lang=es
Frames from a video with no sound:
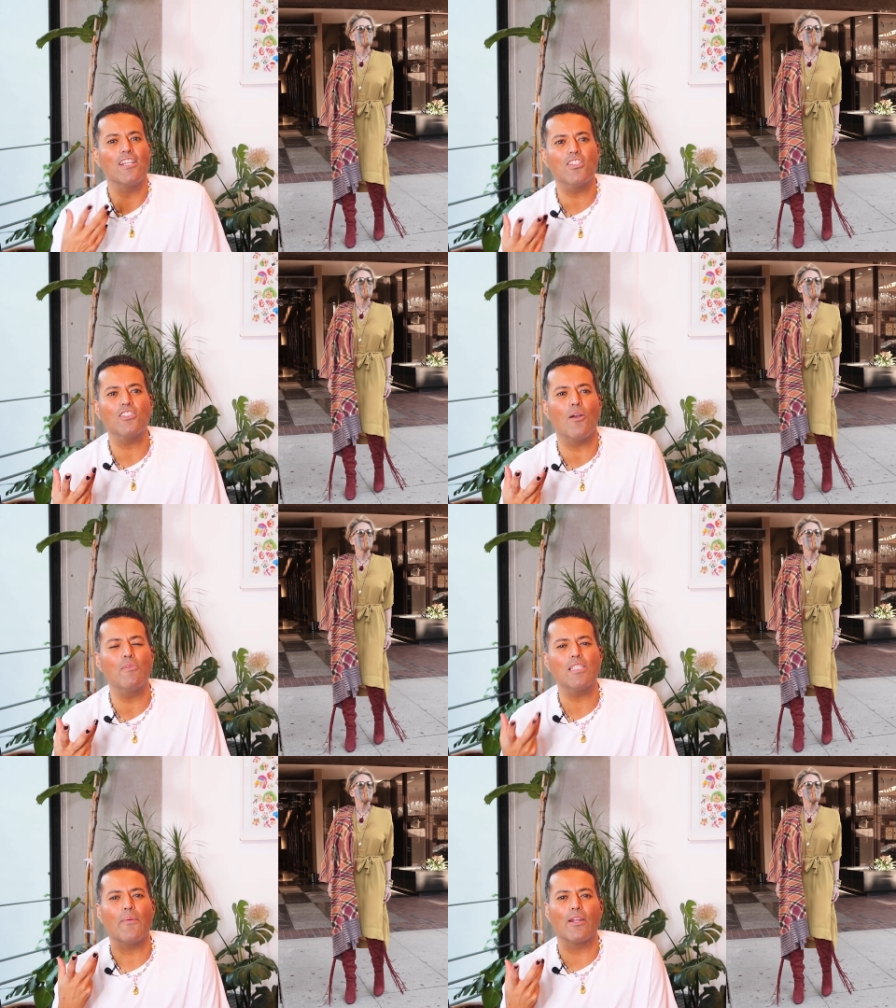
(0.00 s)
Eso es
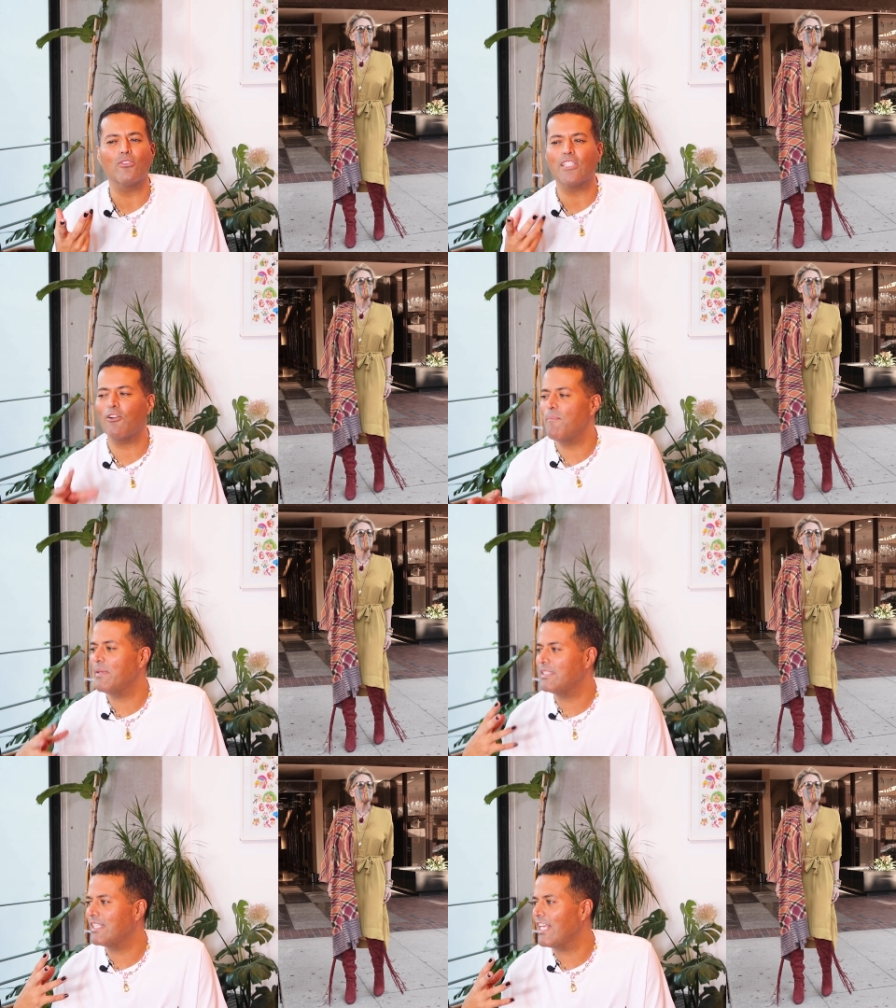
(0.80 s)
como saber usar
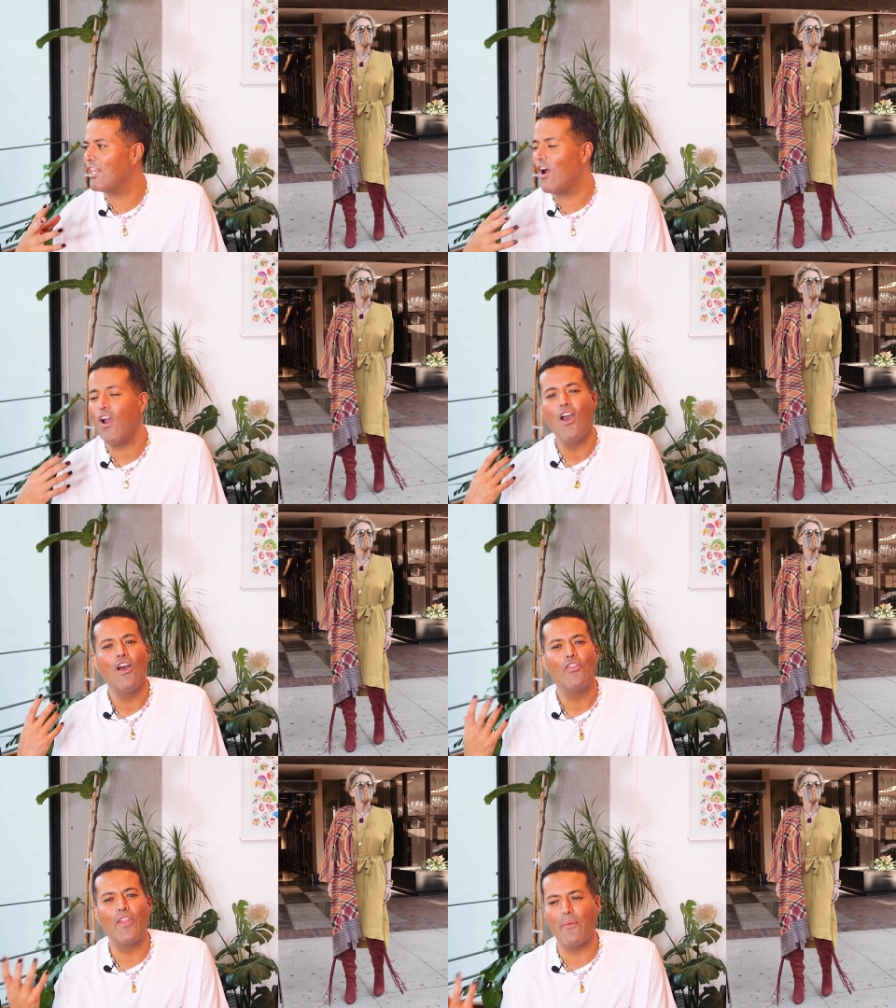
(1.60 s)
un vestido
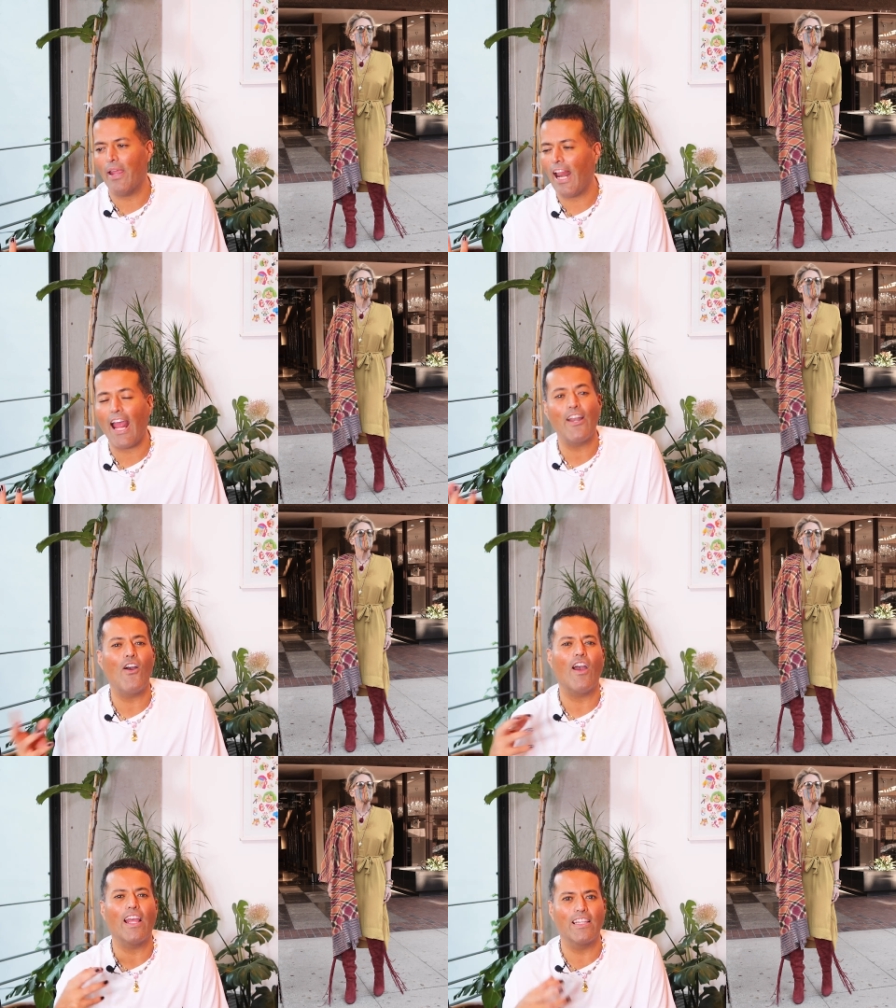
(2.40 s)
de
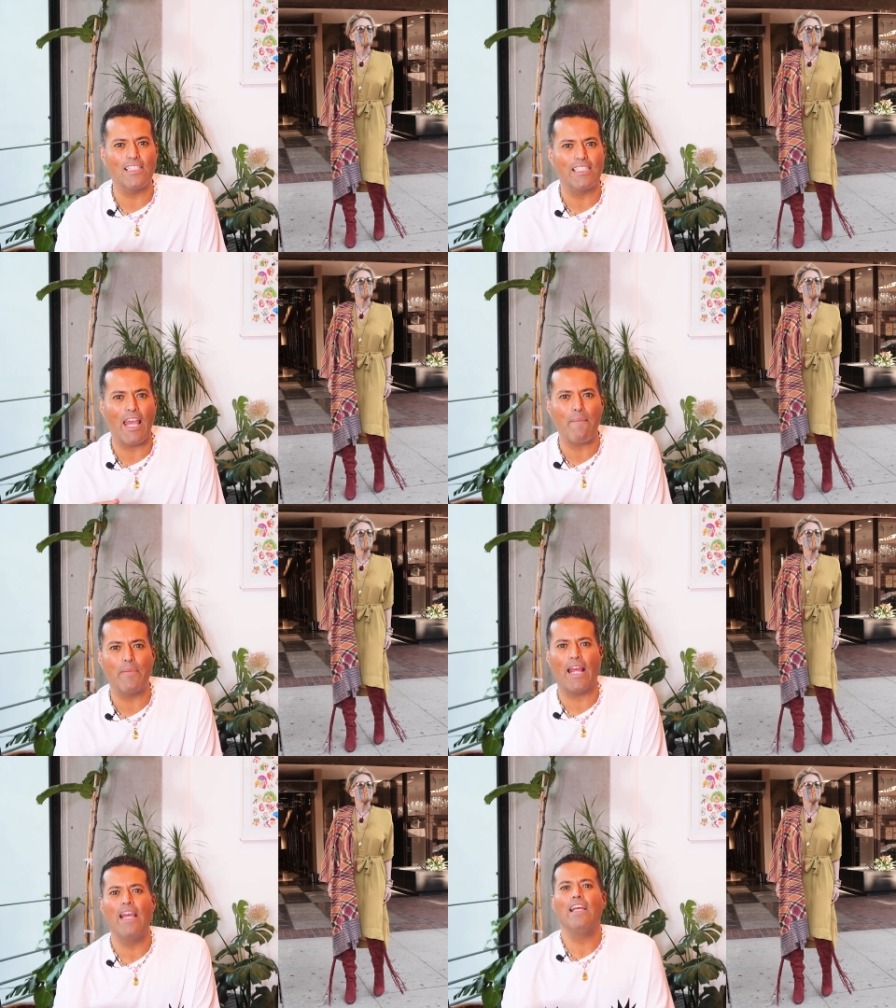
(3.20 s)
verano en
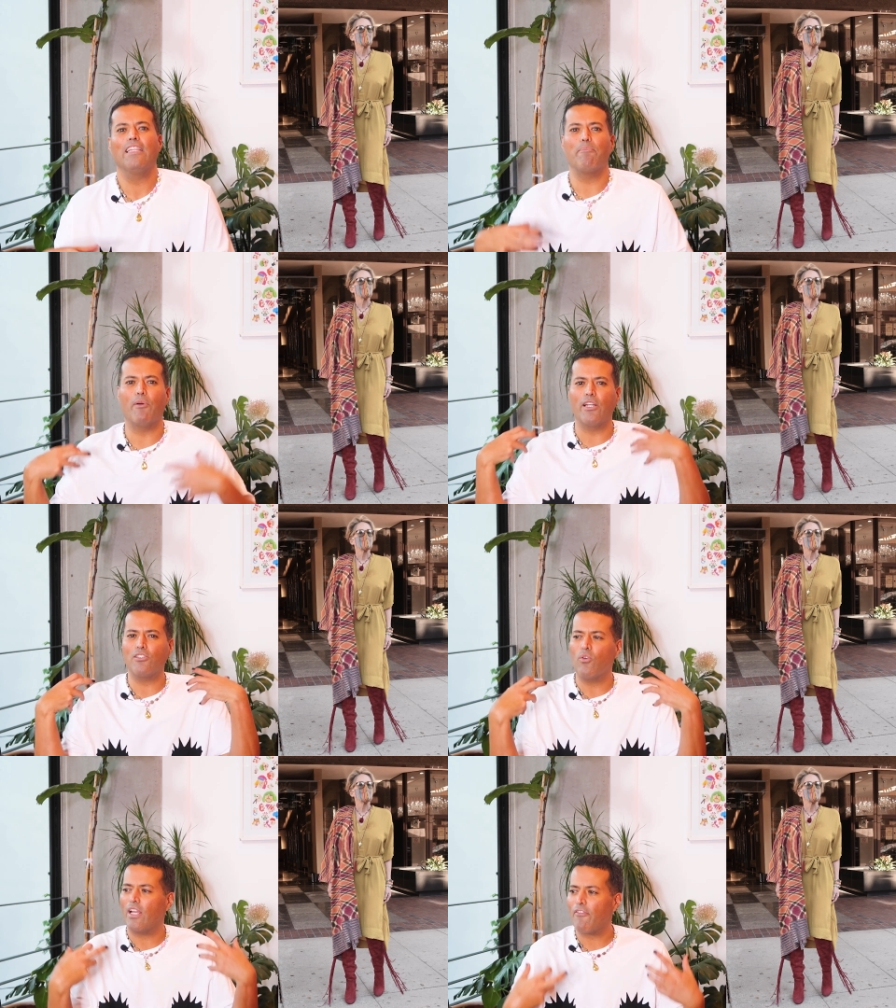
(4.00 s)
diciembre. Te
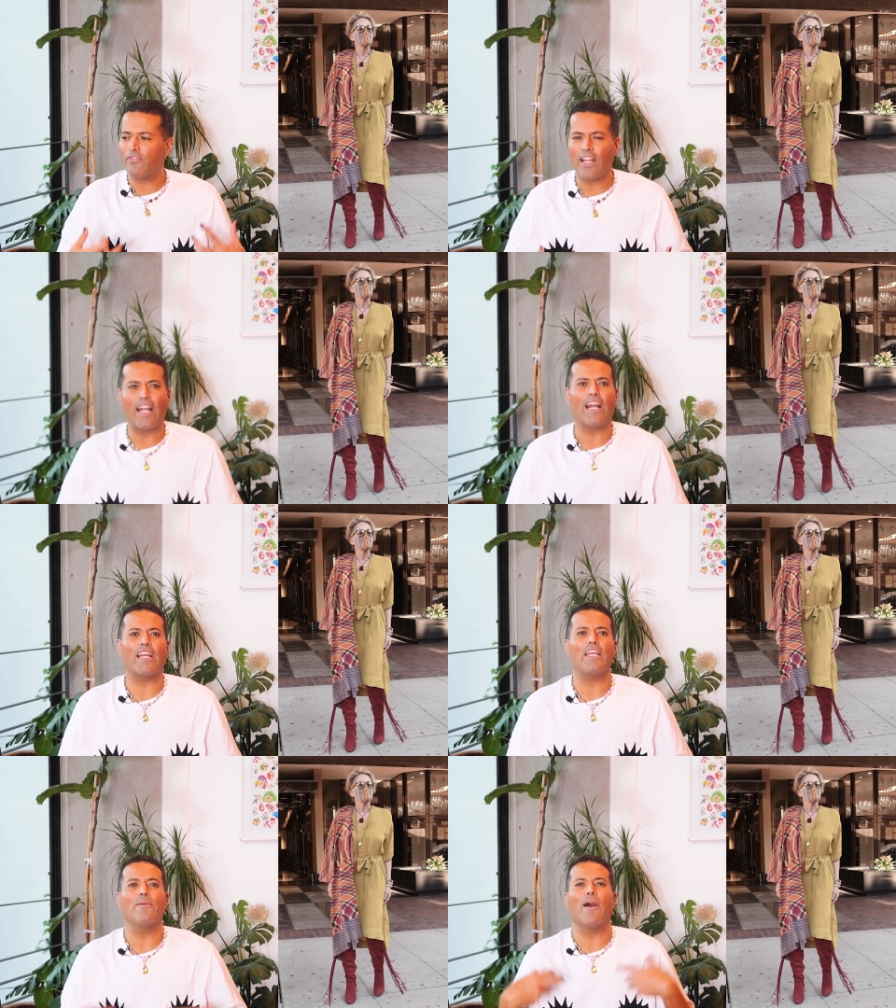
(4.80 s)
pones un caftán
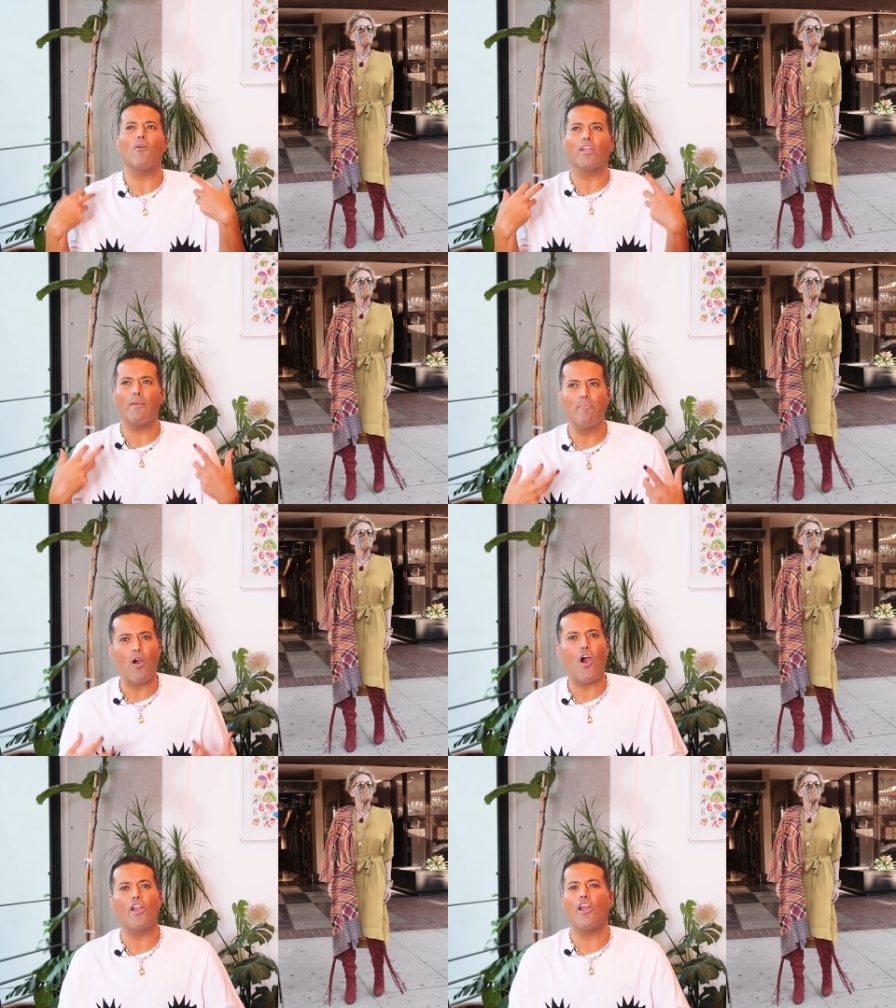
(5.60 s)
arriba, un
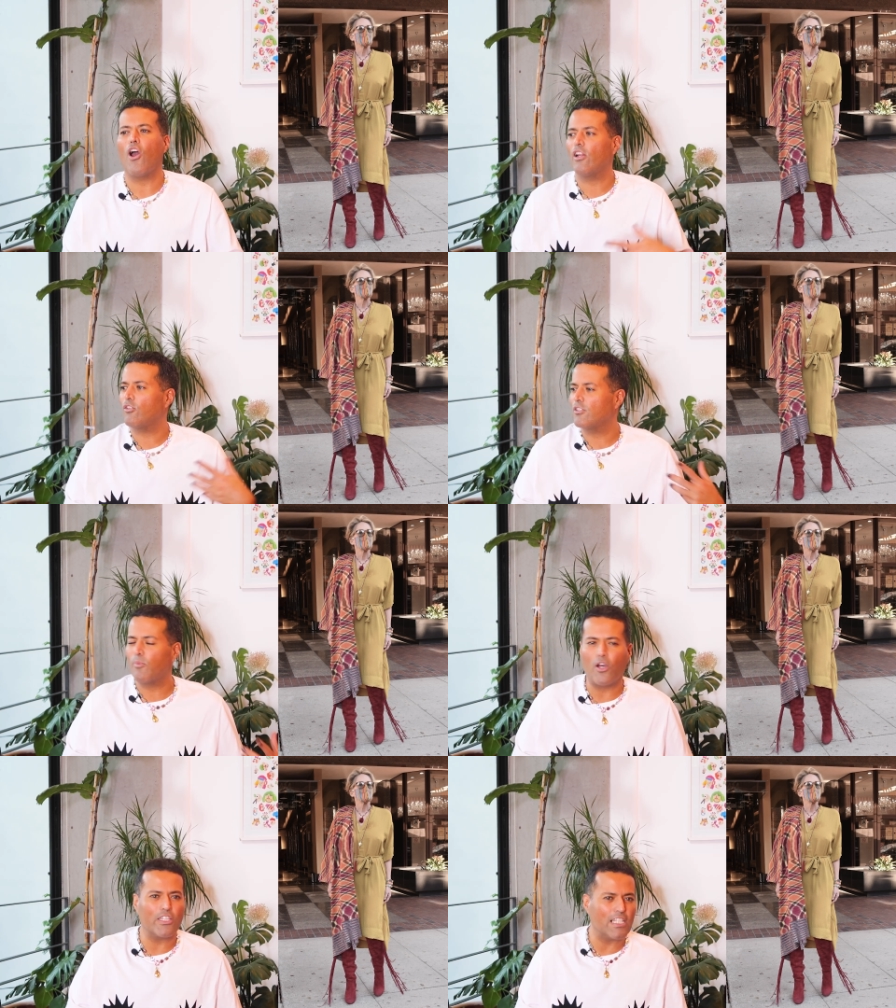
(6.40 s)
kimono,
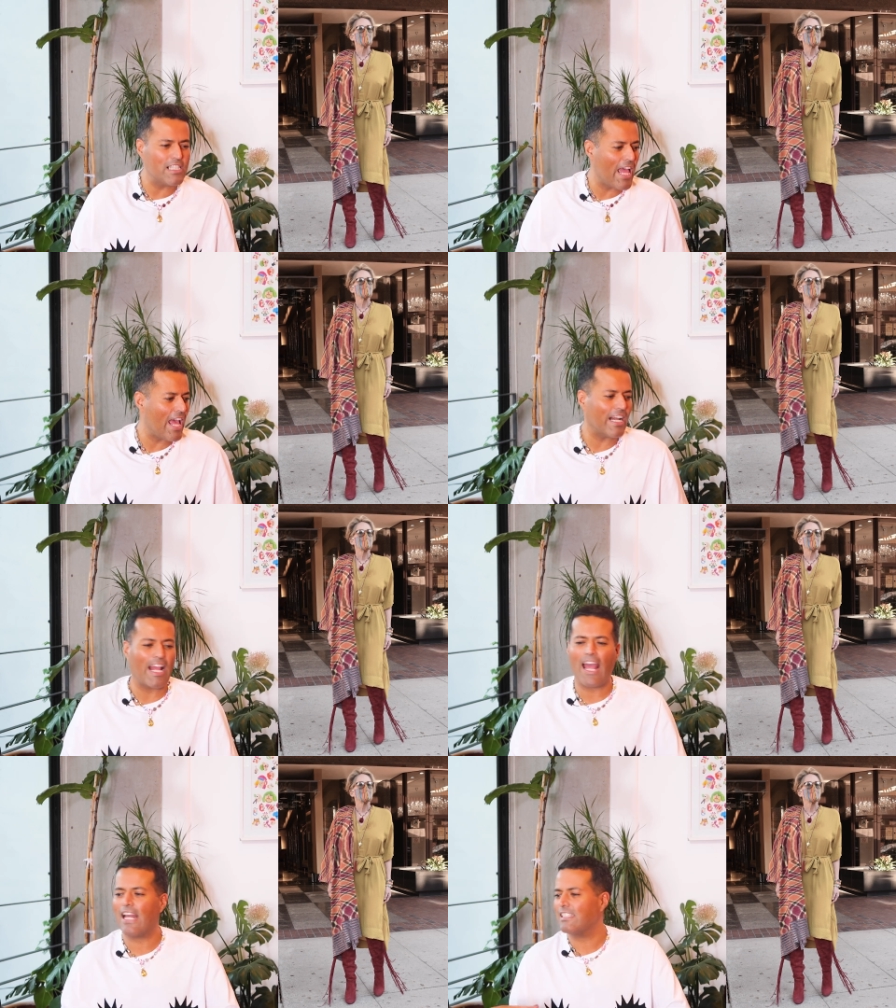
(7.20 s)
tus botas
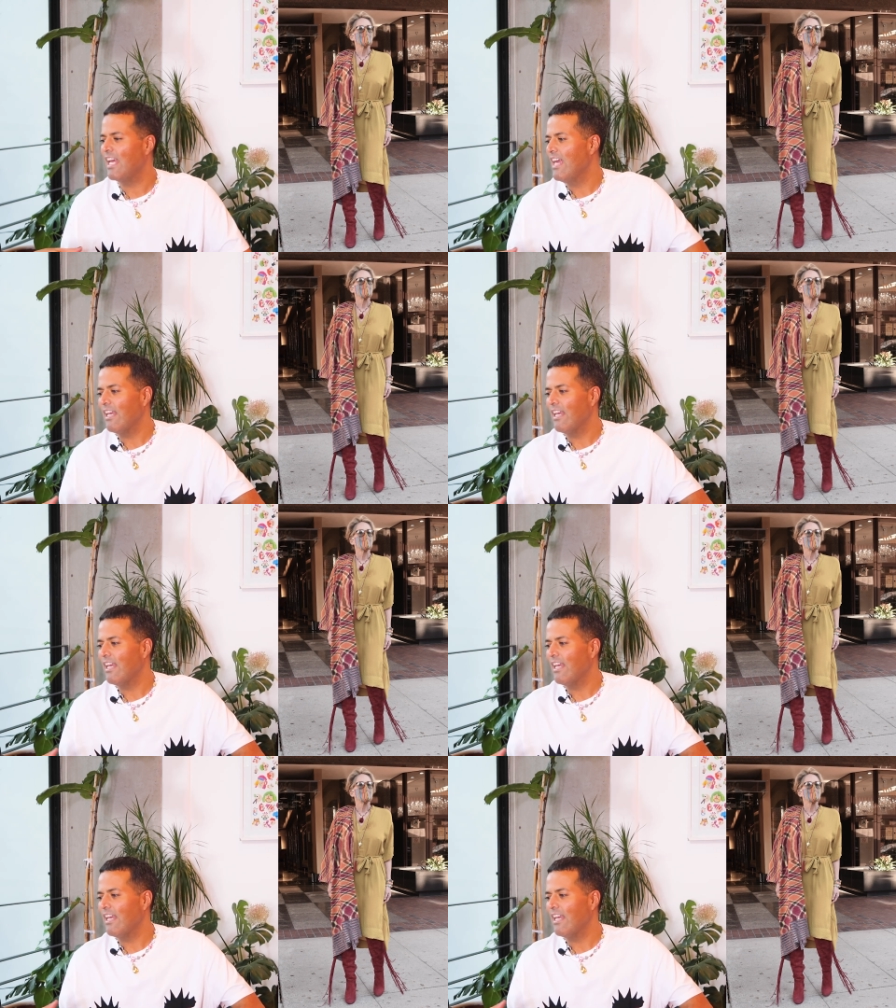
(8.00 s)
largas.